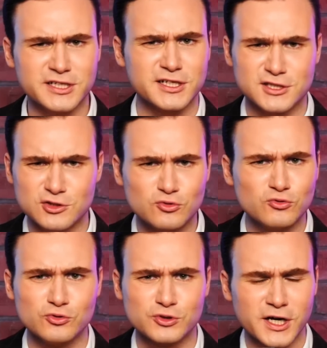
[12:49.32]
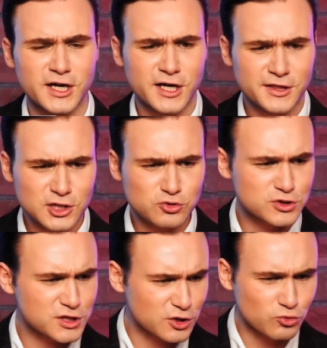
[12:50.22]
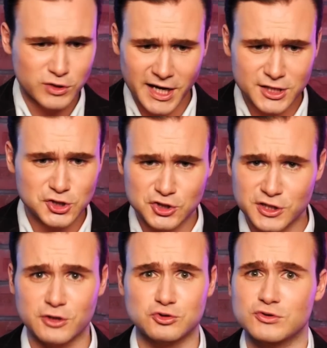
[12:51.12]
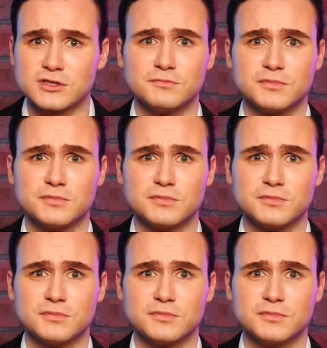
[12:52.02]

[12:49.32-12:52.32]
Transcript: критикуют нашу страну, да, я считаю, что это